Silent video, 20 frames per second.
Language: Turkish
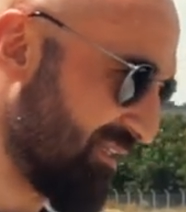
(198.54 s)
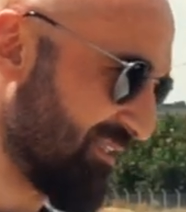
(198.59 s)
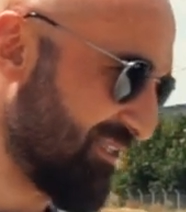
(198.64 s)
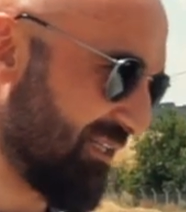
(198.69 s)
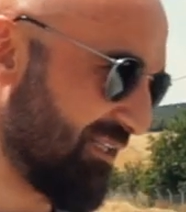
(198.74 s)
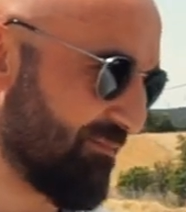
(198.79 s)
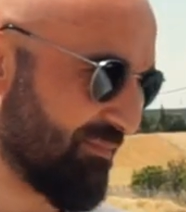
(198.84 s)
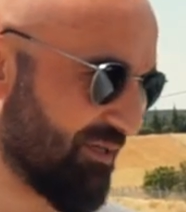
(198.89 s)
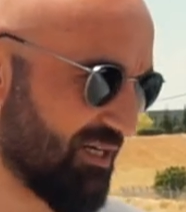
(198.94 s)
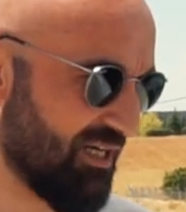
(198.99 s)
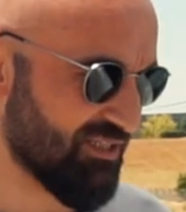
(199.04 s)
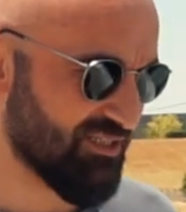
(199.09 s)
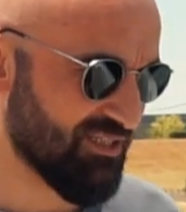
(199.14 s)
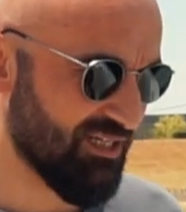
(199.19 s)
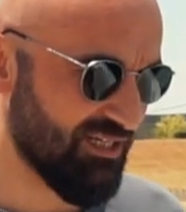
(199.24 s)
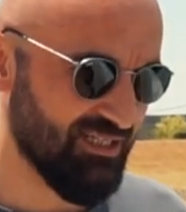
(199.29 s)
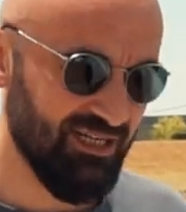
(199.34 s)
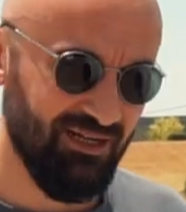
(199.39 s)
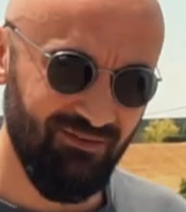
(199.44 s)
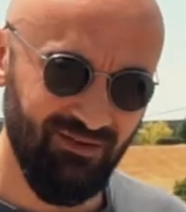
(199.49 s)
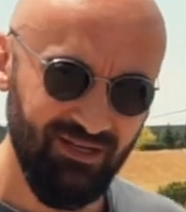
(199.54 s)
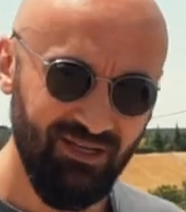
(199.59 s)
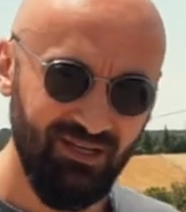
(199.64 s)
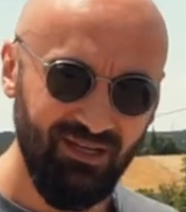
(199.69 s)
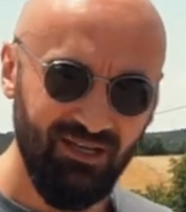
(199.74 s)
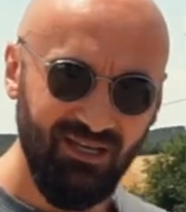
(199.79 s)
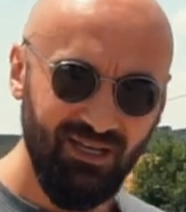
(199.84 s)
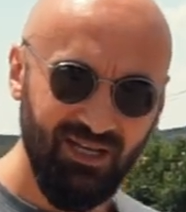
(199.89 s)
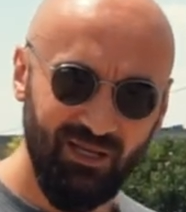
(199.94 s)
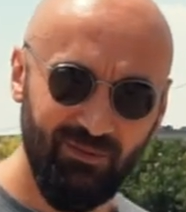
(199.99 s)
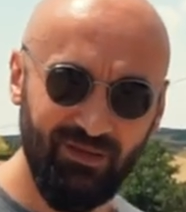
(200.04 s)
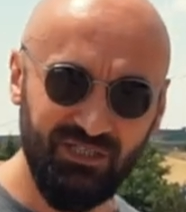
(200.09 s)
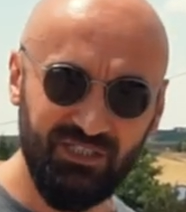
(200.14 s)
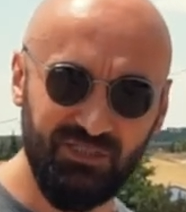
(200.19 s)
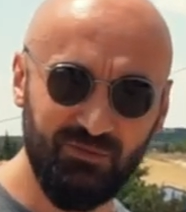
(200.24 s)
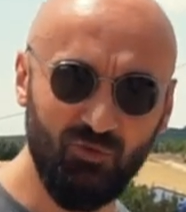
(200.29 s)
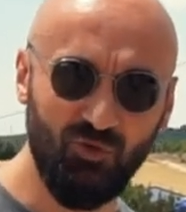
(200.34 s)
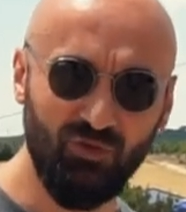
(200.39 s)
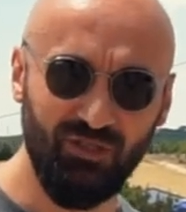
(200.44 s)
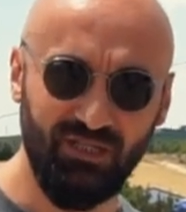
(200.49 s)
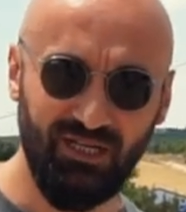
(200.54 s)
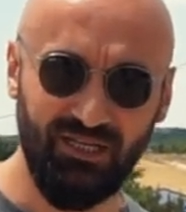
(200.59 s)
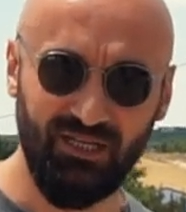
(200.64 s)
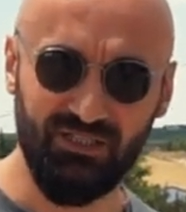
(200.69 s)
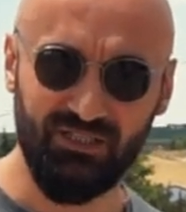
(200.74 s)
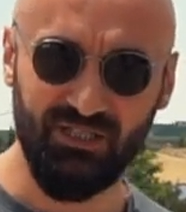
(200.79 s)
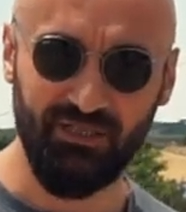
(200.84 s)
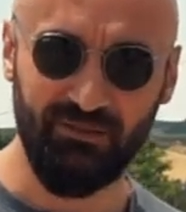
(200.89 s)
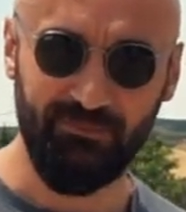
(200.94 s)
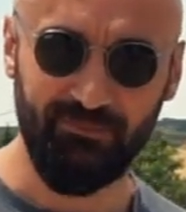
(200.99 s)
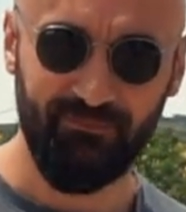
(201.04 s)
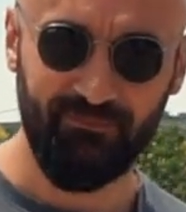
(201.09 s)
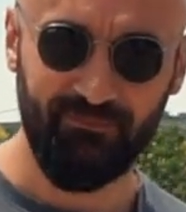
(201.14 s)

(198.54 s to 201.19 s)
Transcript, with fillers: istediğim birkaç şey daha var. Hemen şimdi onlara geçelim.